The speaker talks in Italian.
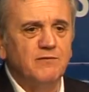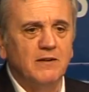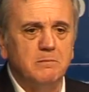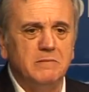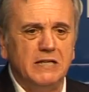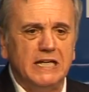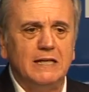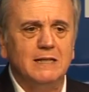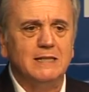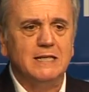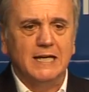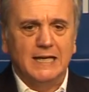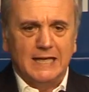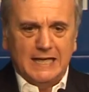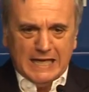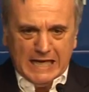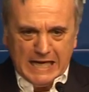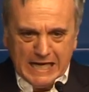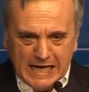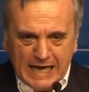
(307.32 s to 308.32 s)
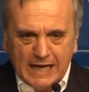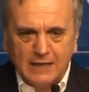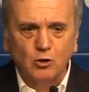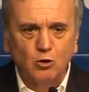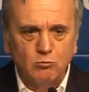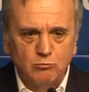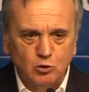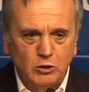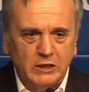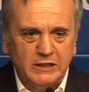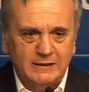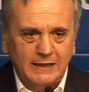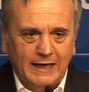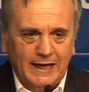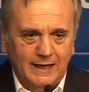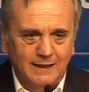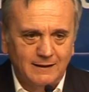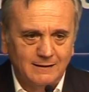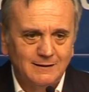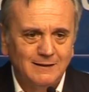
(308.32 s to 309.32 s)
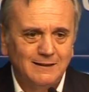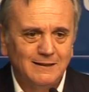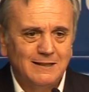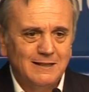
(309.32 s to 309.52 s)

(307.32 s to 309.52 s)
famiglia, la comunità,